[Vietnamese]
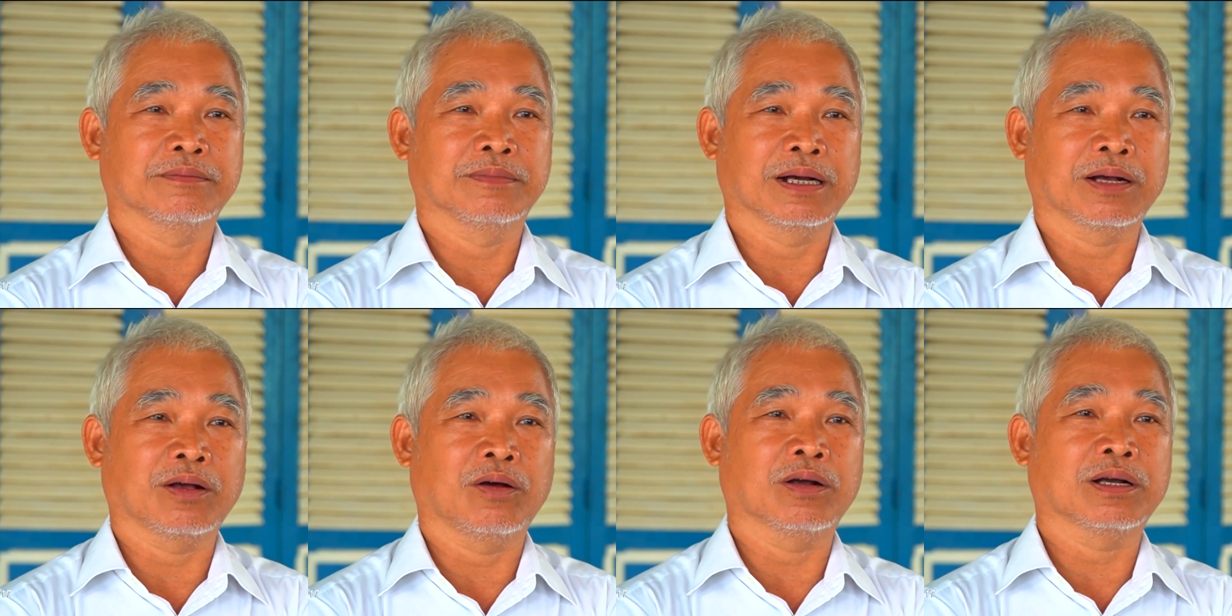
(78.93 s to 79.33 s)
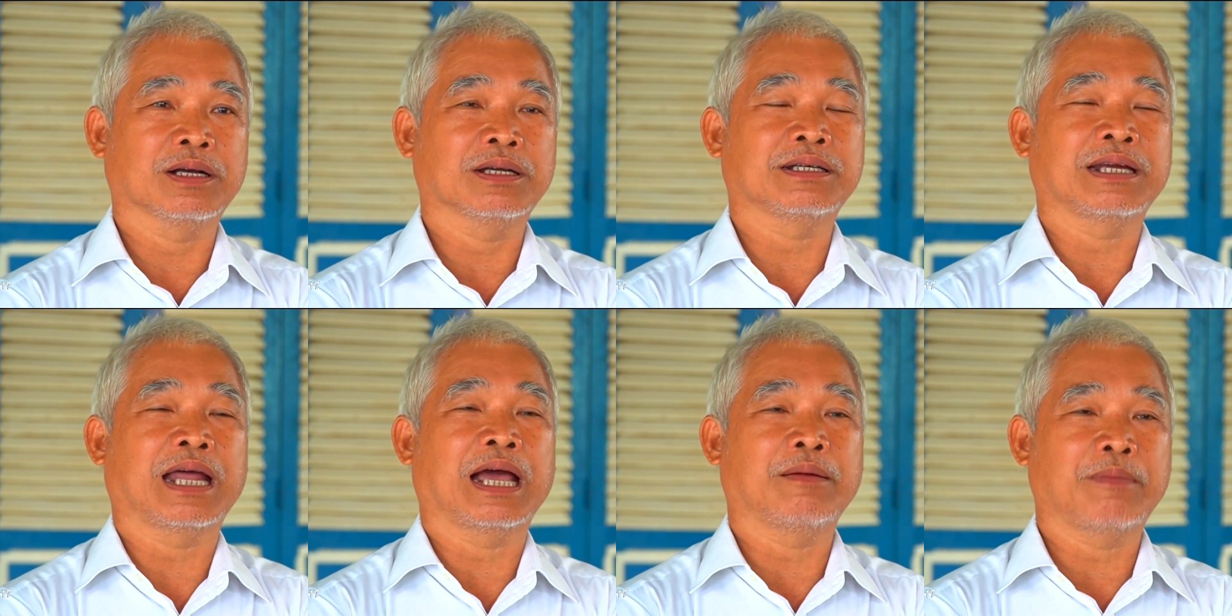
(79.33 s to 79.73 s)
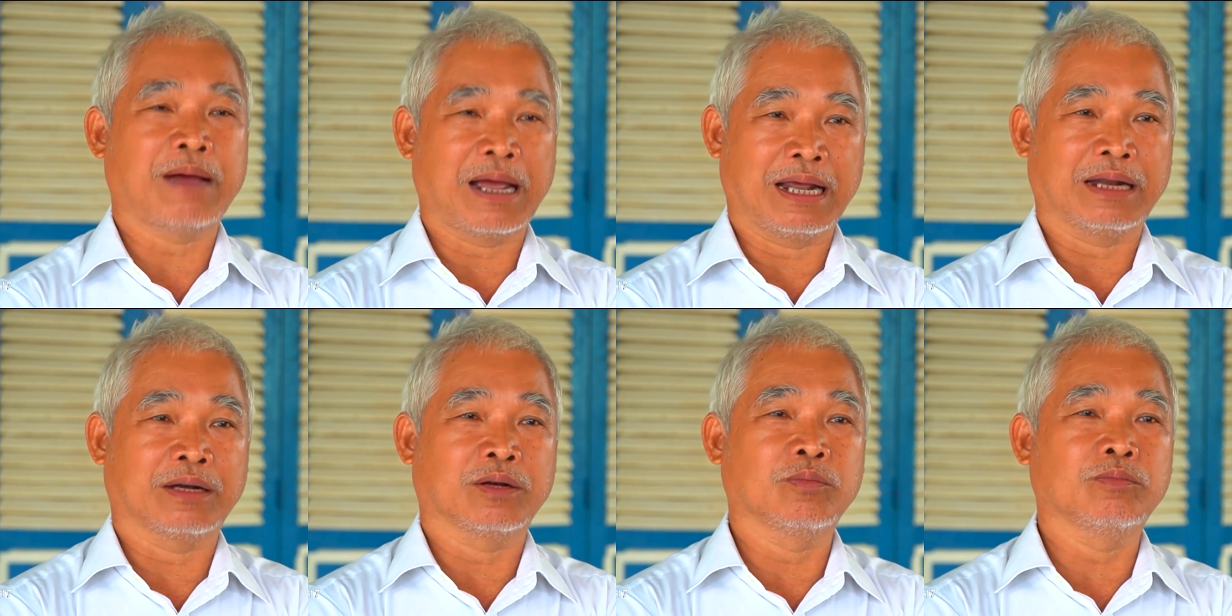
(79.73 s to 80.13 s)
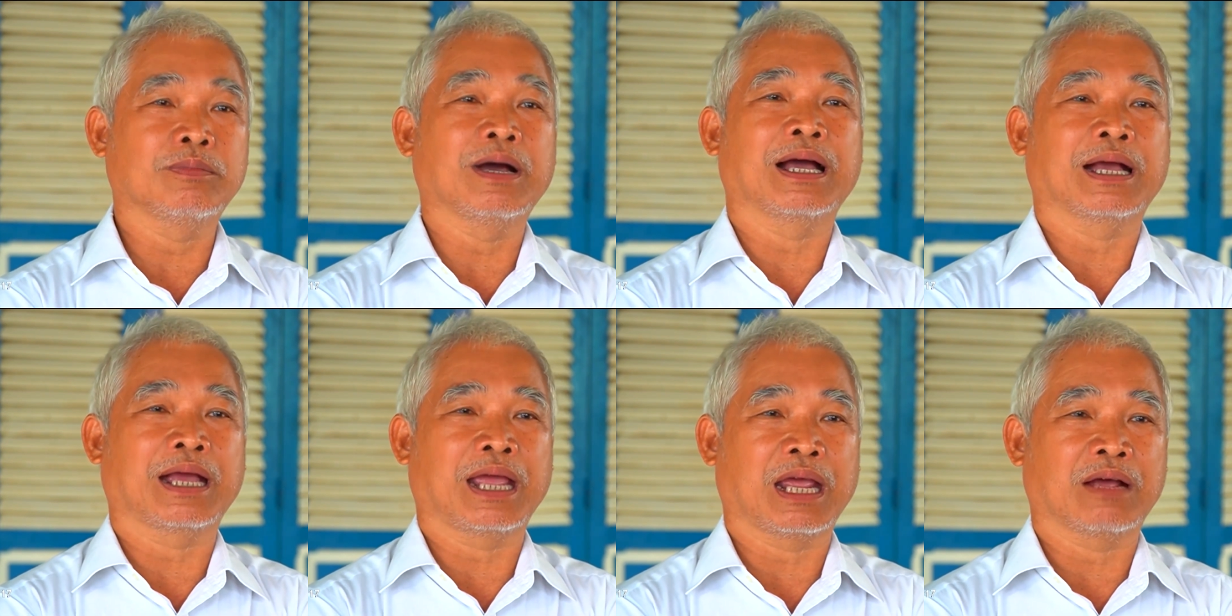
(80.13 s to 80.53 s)
Bà con cứ trả đúng
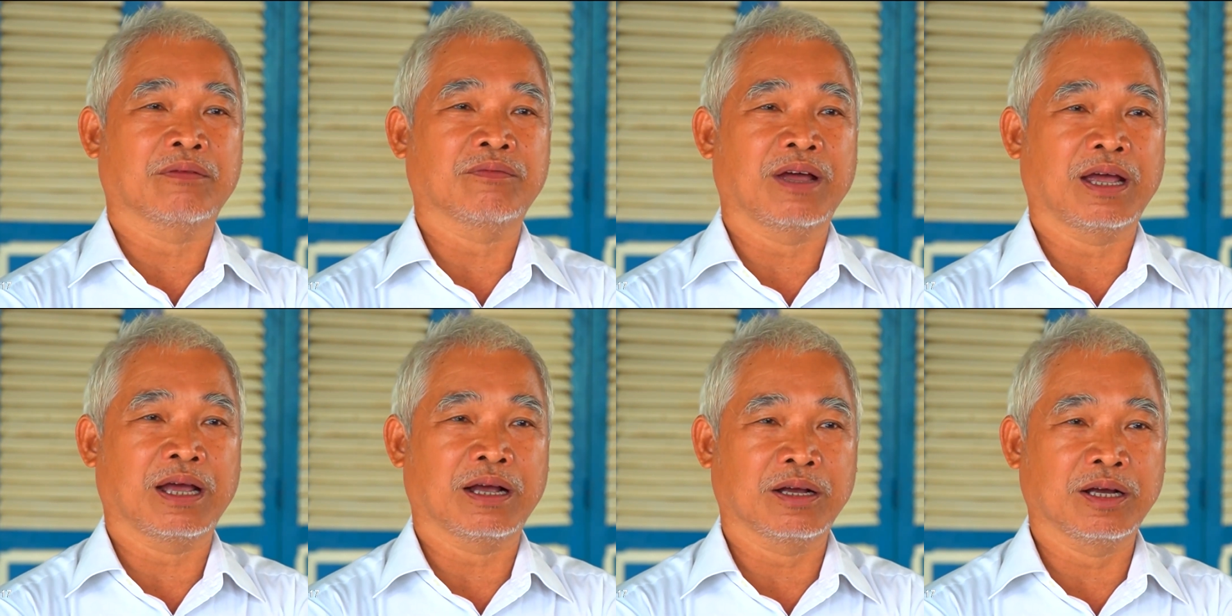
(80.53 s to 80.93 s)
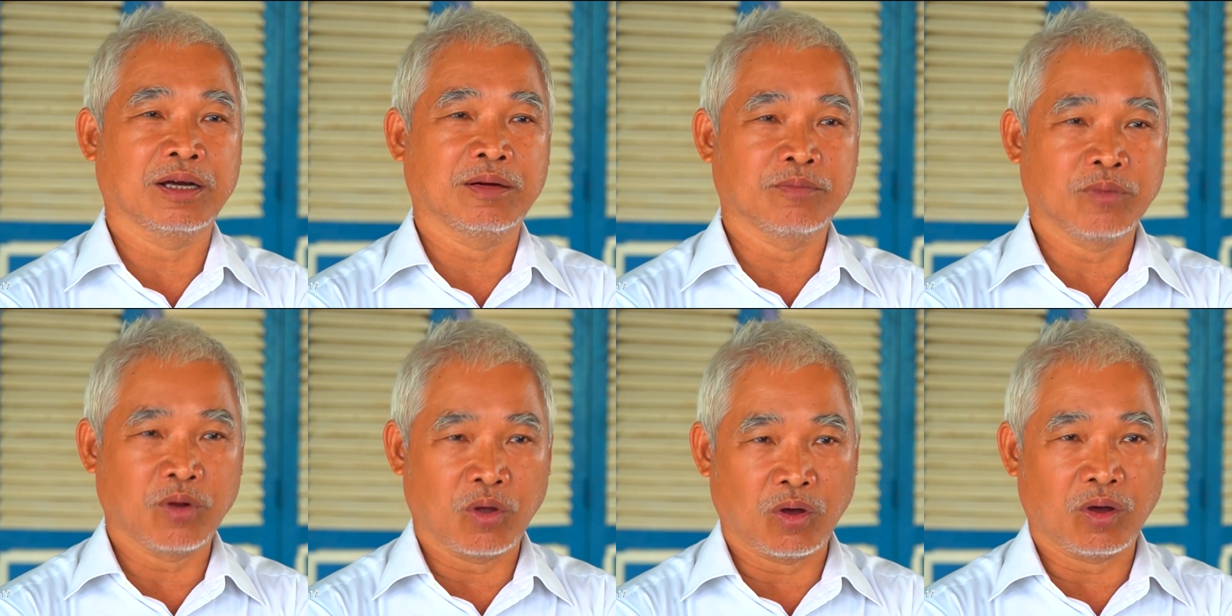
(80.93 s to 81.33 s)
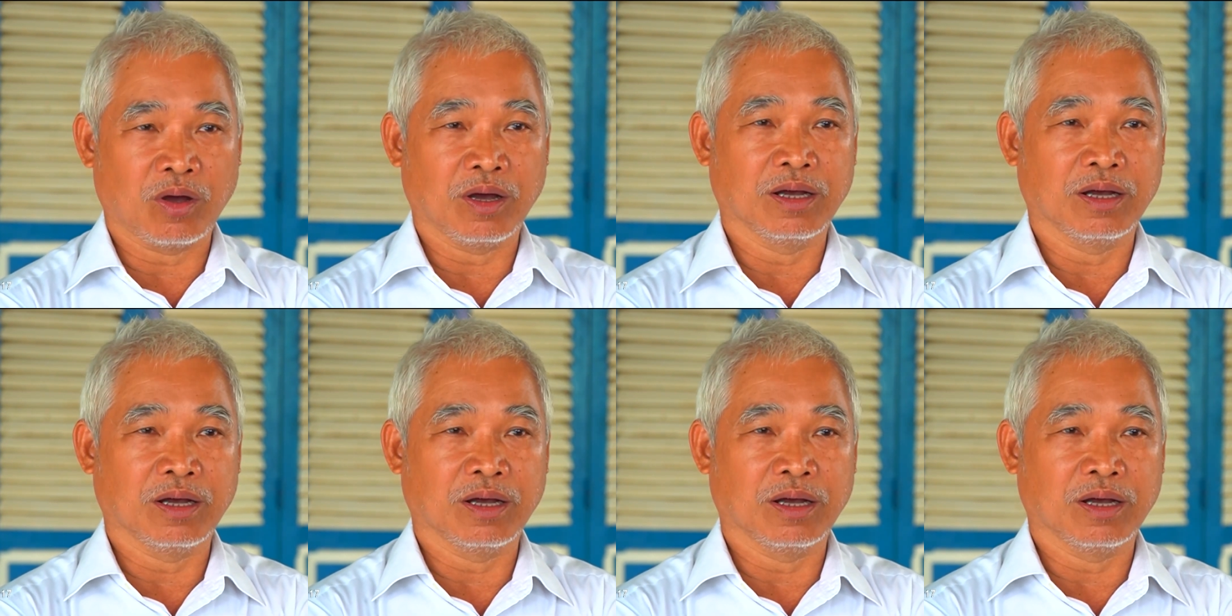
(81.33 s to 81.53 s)
3.000 và ăn cơm no.